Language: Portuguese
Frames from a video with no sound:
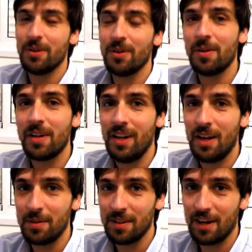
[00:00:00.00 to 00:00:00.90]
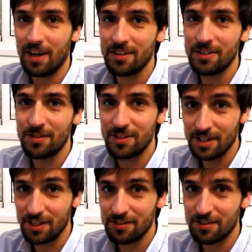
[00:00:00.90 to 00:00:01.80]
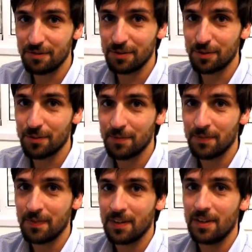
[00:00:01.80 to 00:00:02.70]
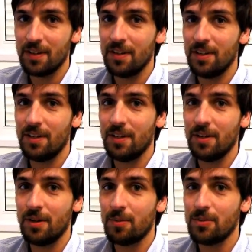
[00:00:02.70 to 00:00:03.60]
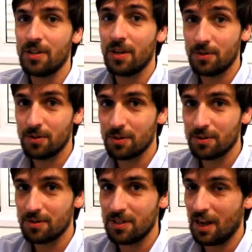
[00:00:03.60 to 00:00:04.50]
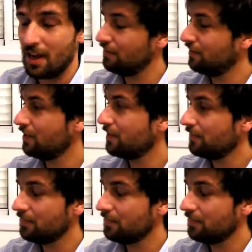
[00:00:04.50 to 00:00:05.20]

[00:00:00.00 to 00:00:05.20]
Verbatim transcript: meu nome é Guilherme Andrade, sou engenheiro civil e eu busquei o curso de Revit